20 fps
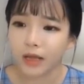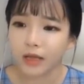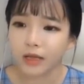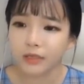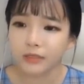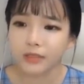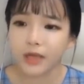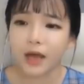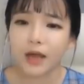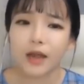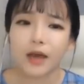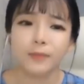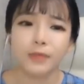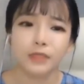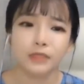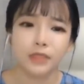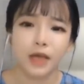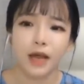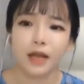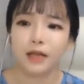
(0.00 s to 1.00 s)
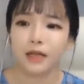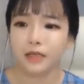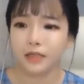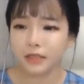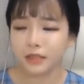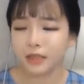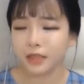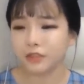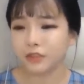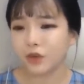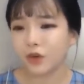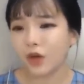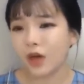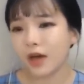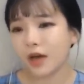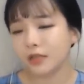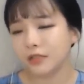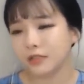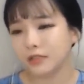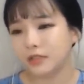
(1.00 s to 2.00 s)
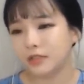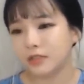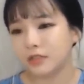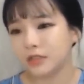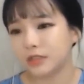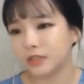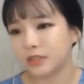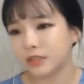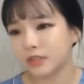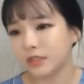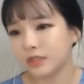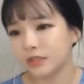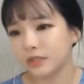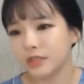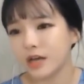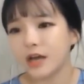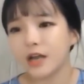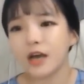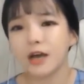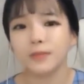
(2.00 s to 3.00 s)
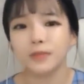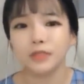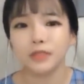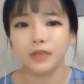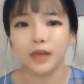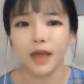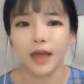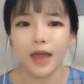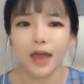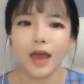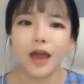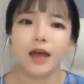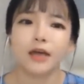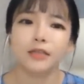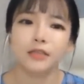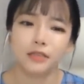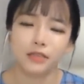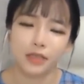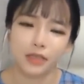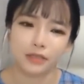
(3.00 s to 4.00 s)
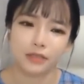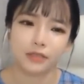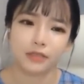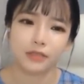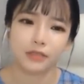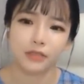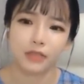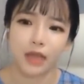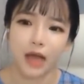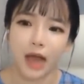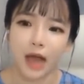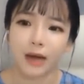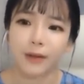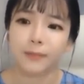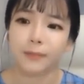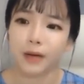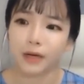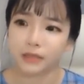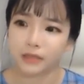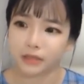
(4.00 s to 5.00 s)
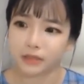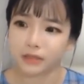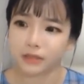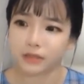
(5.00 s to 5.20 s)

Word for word: 사람을 살리는 데 써야 하는 지식을 사람을 해하는 데 쓴 악마들,